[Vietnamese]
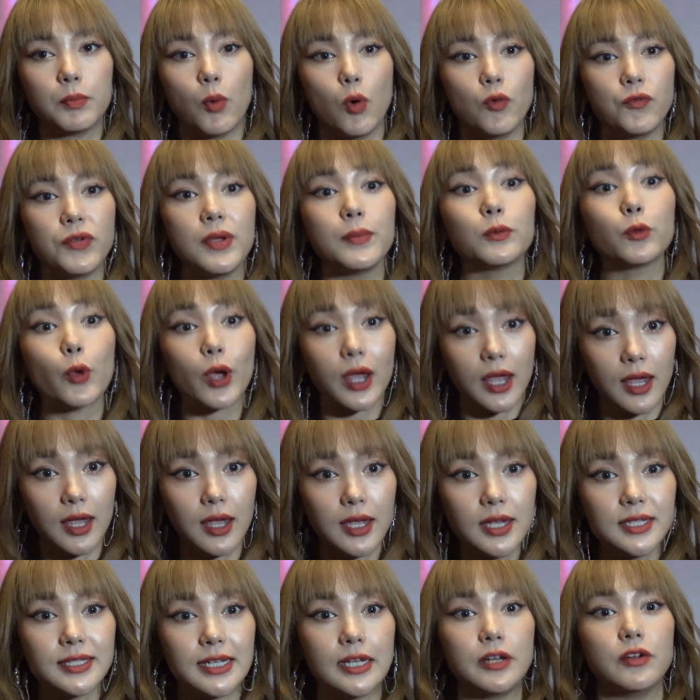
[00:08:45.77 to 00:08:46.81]
bộ phim thoát
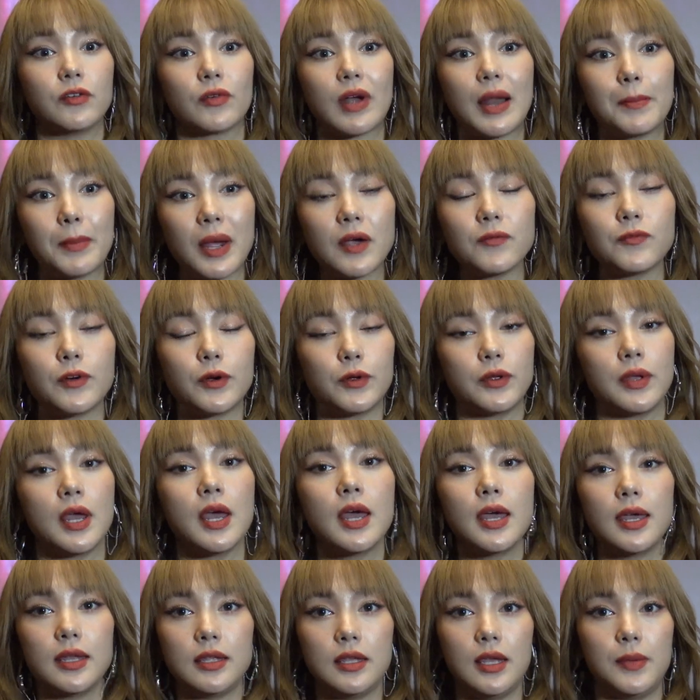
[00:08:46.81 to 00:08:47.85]
ế sẽ được ra mắt vào
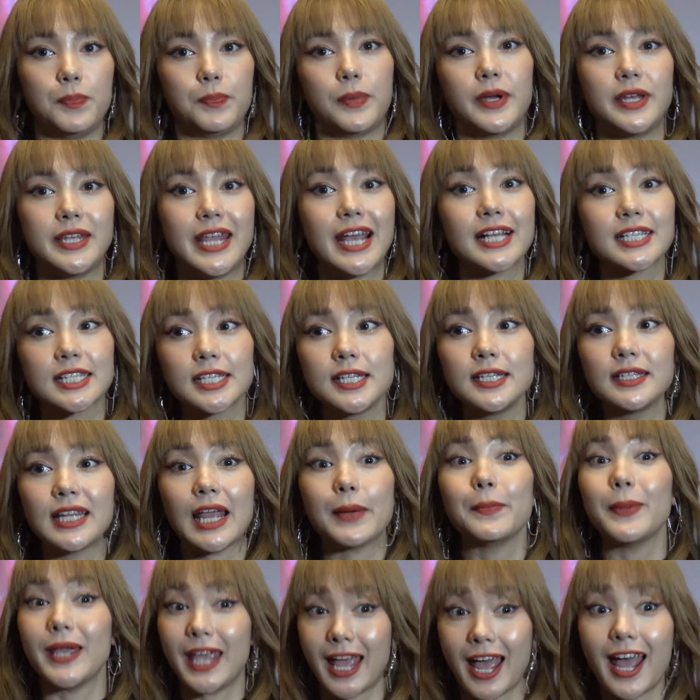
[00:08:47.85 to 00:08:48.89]
dịp à, Giáng sinh
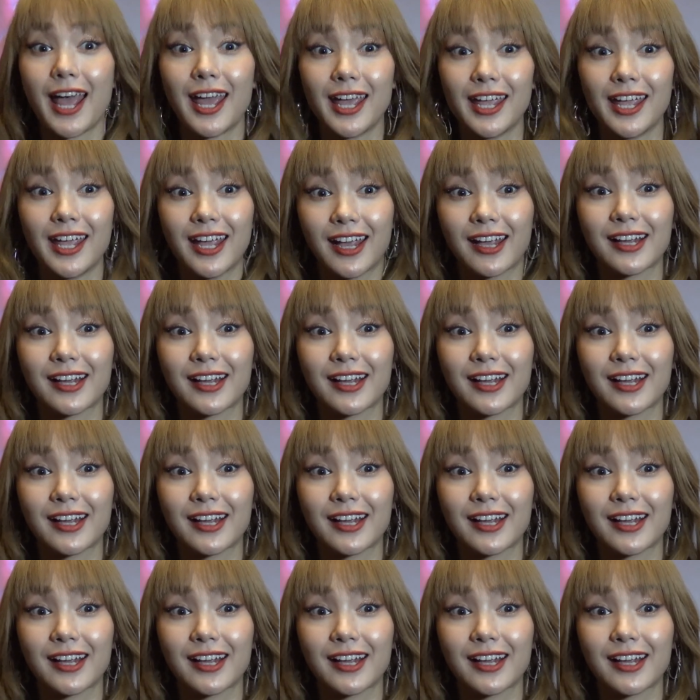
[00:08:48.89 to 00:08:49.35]
tháng 12